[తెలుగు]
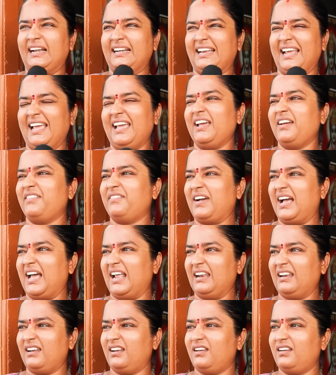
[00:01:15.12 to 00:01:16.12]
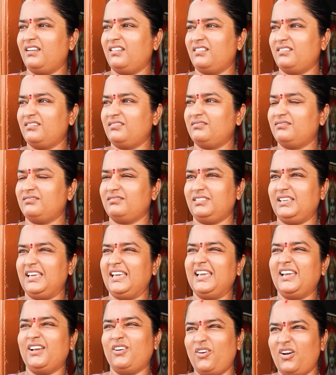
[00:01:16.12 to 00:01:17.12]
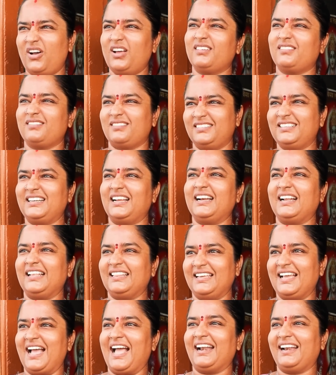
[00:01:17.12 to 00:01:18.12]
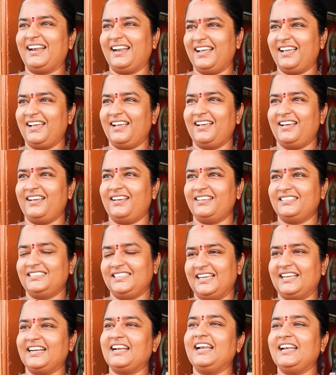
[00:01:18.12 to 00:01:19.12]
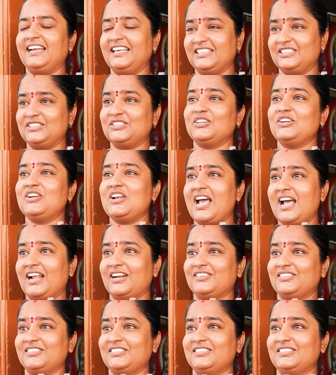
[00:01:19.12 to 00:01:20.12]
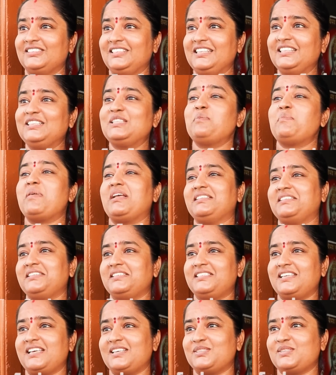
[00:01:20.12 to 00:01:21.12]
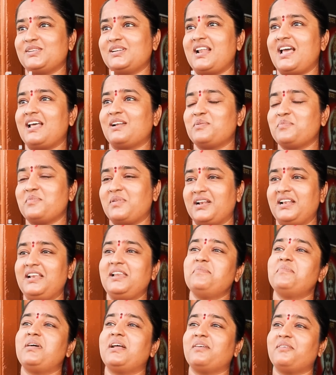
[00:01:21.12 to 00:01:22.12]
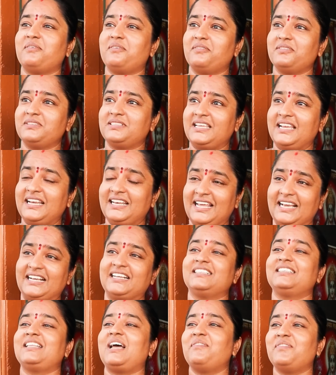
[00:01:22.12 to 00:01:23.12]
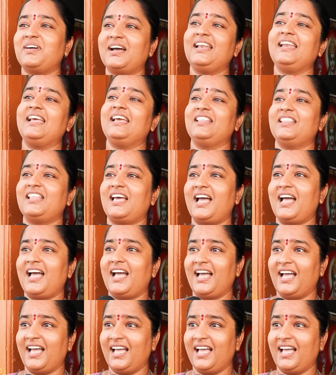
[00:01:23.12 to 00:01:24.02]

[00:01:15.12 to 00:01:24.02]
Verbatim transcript: అంటే వాళ్ళు ఈగో అనుకుంటాను అది అన్న జగన్ అన్న ఇస్తున్నారు ఇంత మంచి చేస్తున్నారు మళ్ళీ మనం సీట్ ఎక్కుతామా లేదా